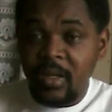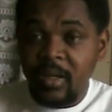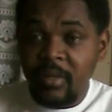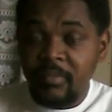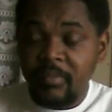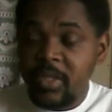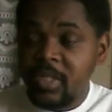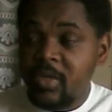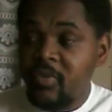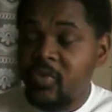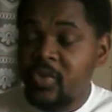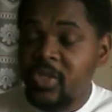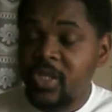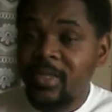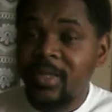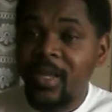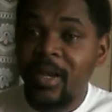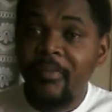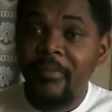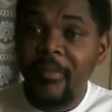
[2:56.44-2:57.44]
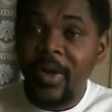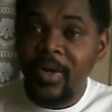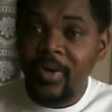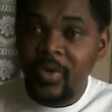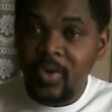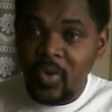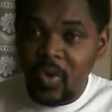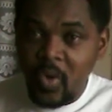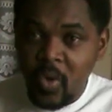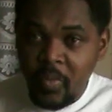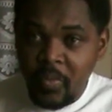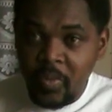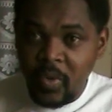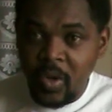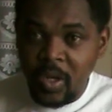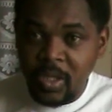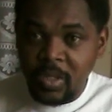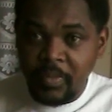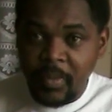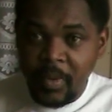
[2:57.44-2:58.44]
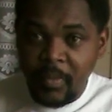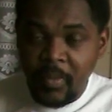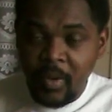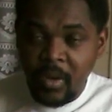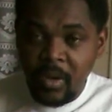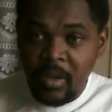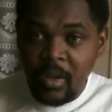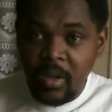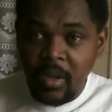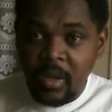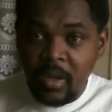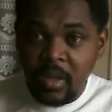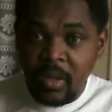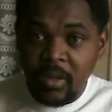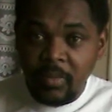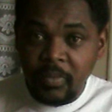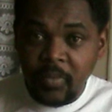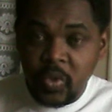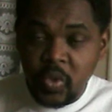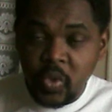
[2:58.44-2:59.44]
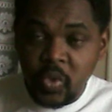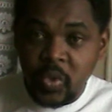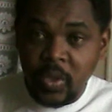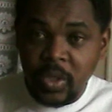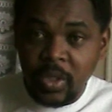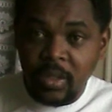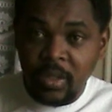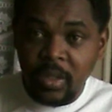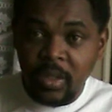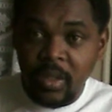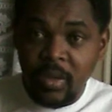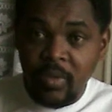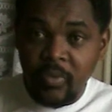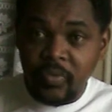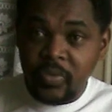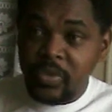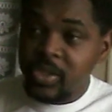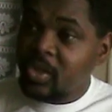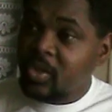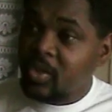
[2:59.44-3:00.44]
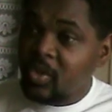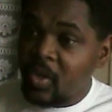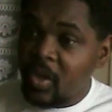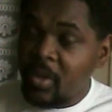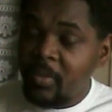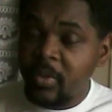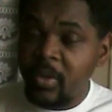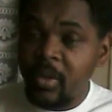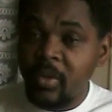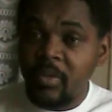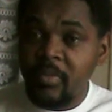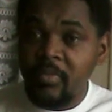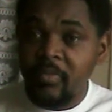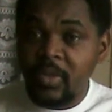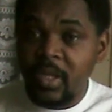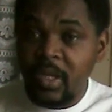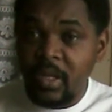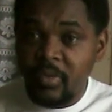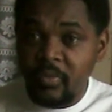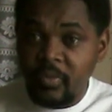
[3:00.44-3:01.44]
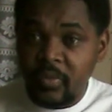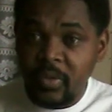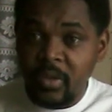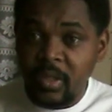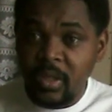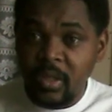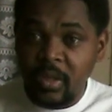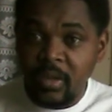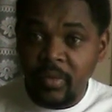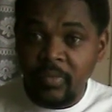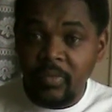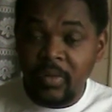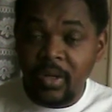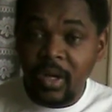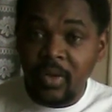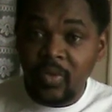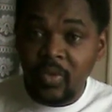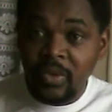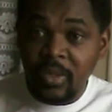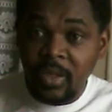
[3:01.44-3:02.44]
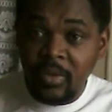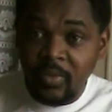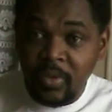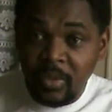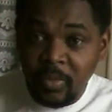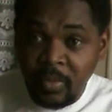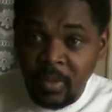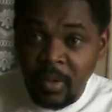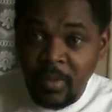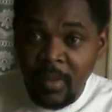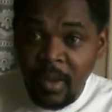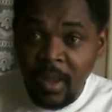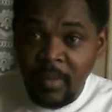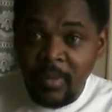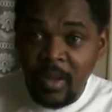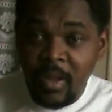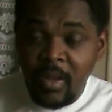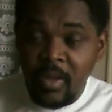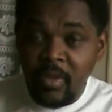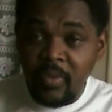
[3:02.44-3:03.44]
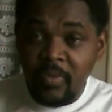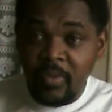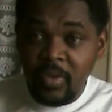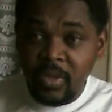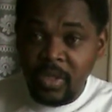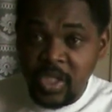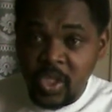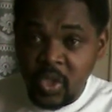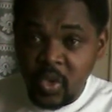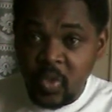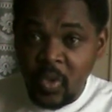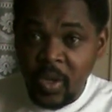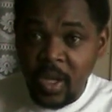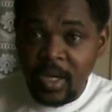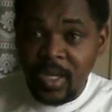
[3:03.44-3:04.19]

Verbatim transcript: Parce que vous êtes tellement nombreux à ce moment. Comme rejoindre. Vous êtes nombreux pour me téléphoner, raconter votre problème, vos histoires.